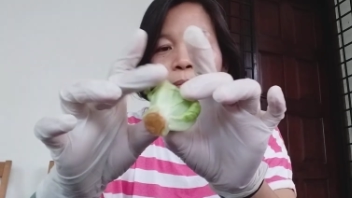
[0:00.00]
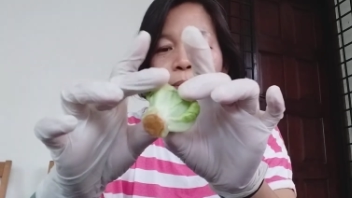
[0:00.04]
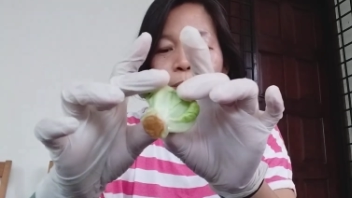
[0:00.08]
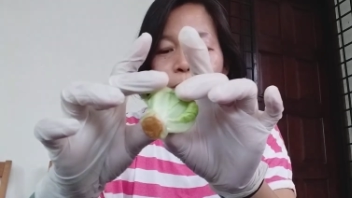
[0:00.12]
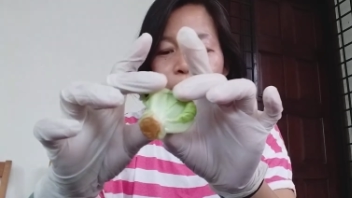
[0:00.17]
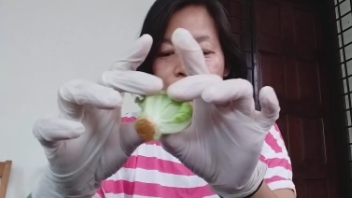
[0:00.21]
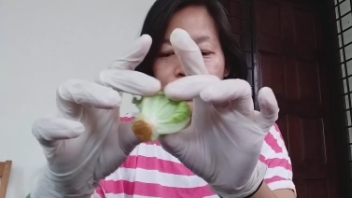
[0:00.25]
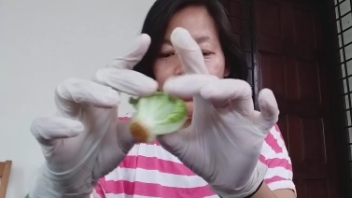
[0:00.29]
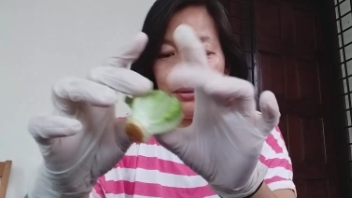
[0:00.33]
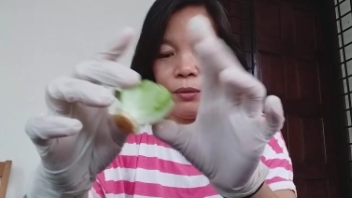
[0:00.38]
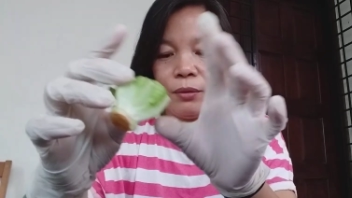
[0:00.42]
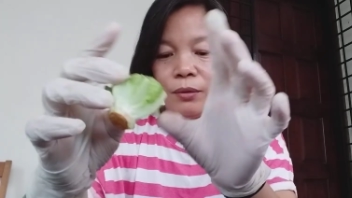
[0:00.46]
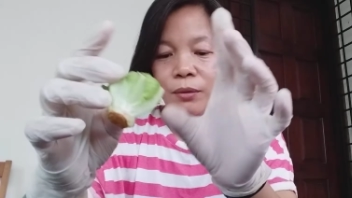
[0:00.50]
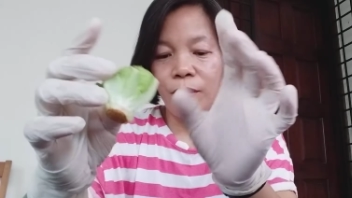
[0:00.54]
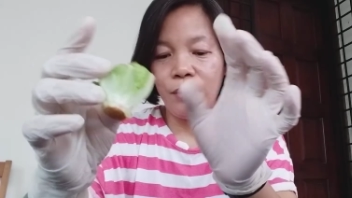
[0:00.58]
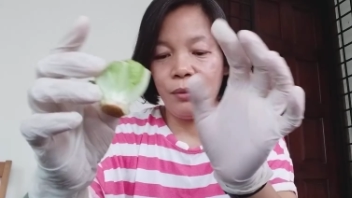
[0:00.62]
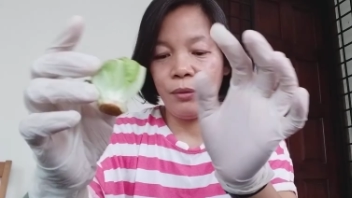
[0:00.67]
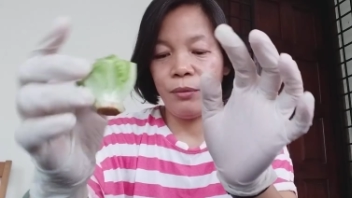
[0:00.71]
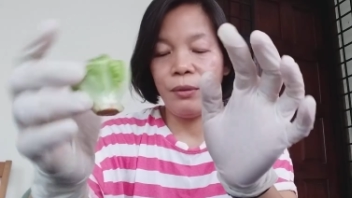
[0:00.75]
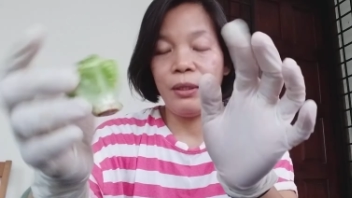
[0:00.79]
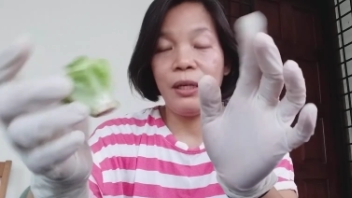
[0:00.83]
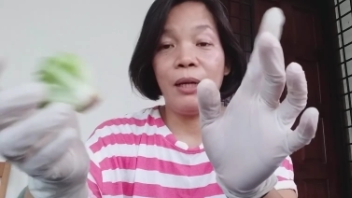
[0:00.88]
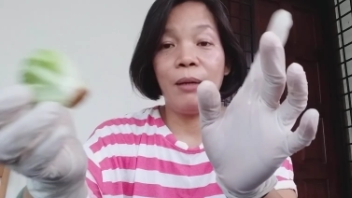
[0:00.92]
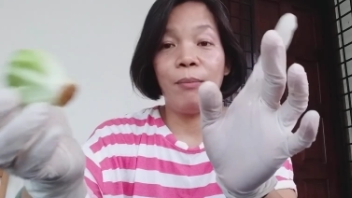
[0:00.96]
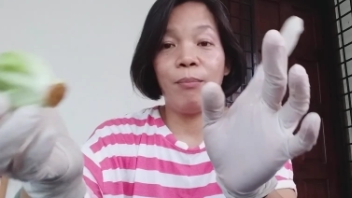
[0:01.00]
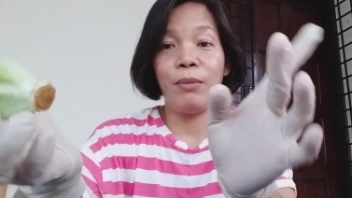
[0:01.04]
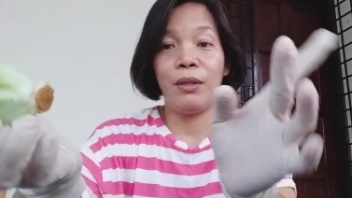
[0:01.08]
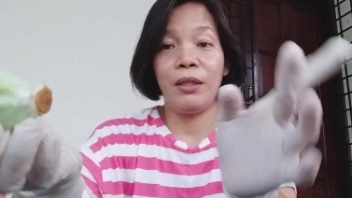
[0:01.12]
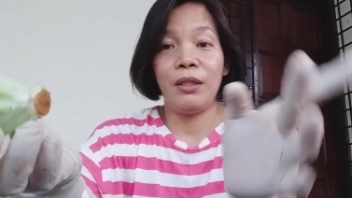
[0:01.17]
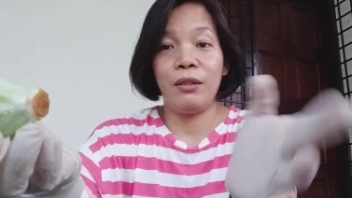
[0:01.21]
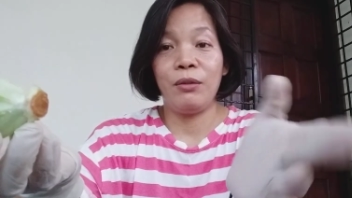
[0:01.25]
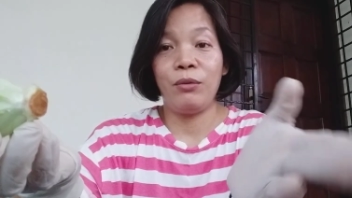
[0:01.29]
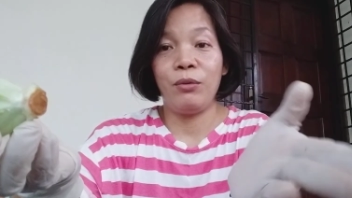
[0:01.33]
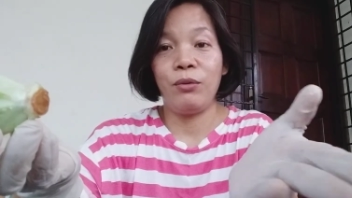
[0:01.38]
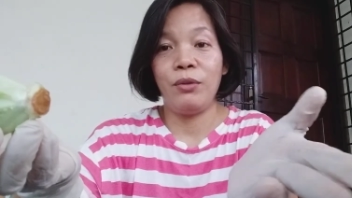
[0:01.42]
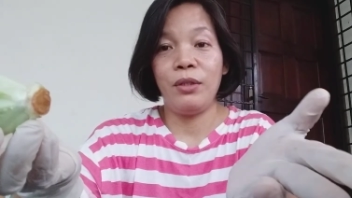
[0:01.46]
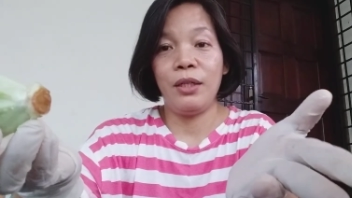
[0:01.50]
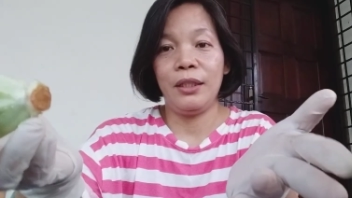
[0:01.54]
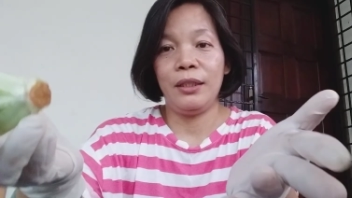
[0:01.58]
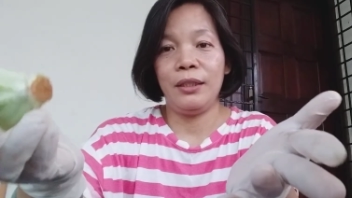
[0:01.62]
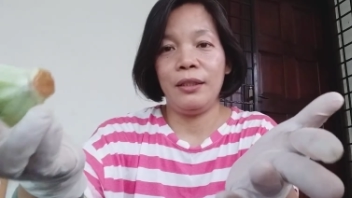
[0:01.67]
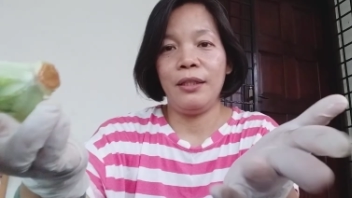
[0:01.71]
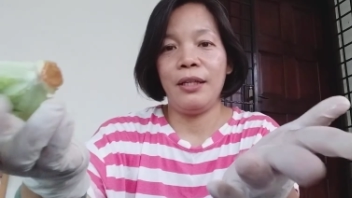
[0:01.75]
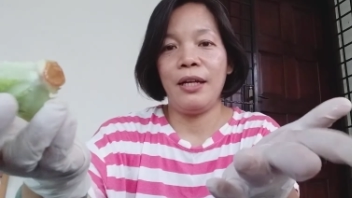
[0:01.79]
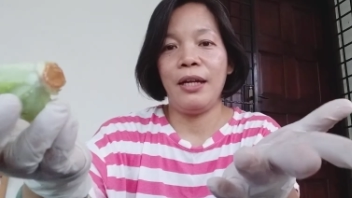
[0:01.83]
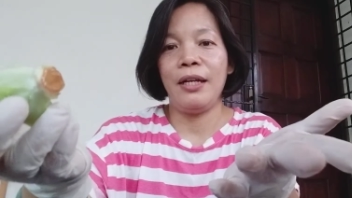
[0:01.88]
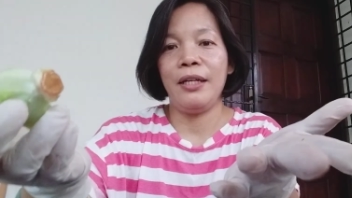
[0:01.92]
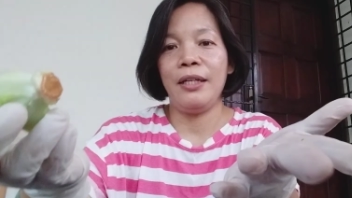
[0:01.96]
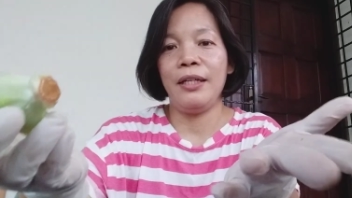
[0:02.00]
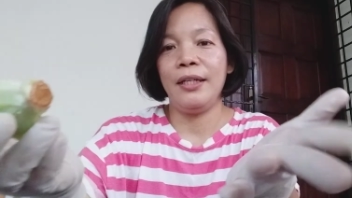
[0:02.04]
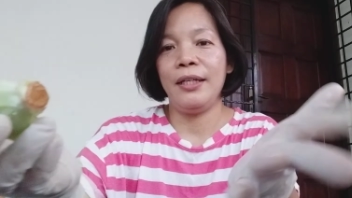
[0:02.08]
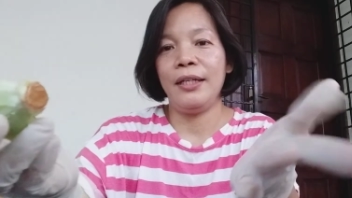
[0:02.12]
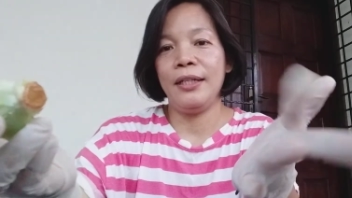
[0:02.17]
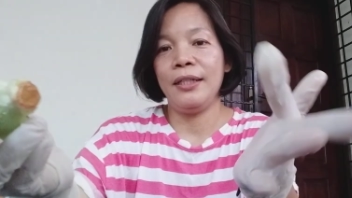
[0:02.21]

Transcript: Pero wala pang ugat dahil